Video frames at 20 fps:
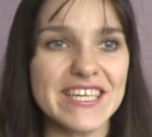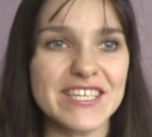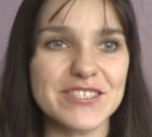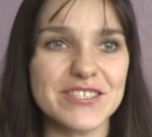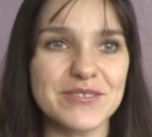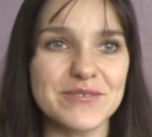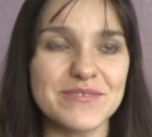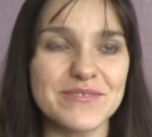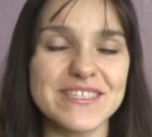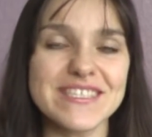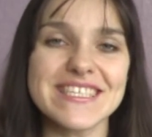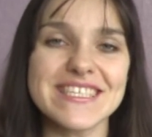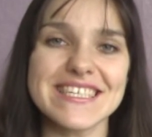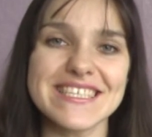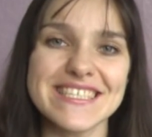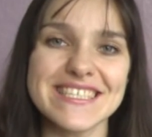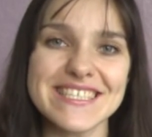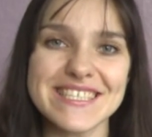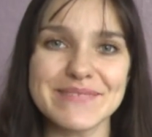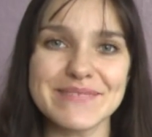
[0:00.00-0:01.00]
что у вас
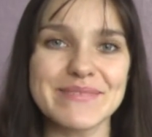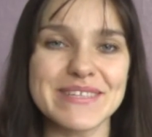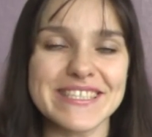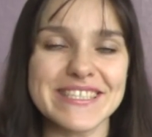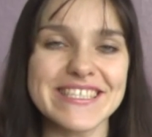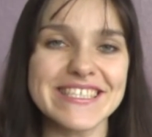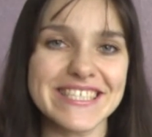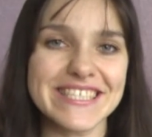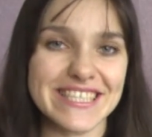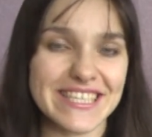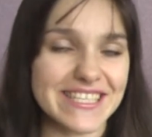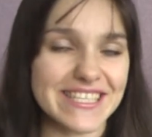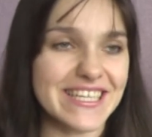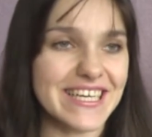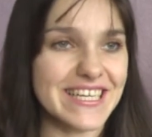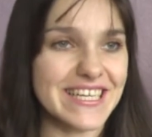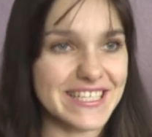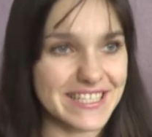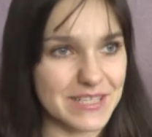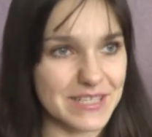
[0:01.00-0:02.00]
родится малыш и так
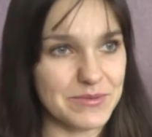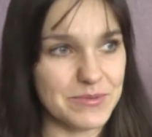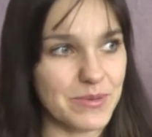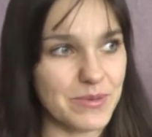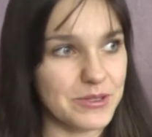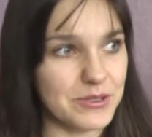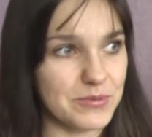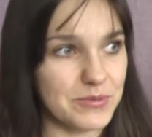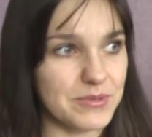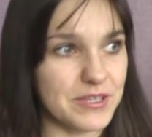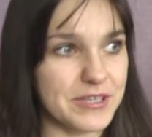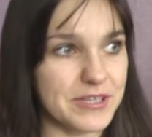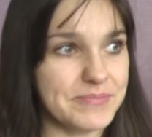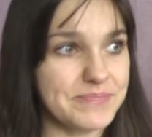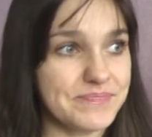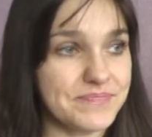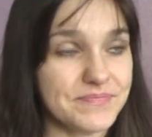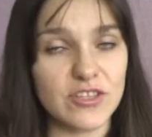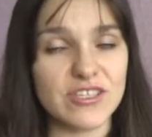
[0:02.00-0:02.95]
далее и тому подобное.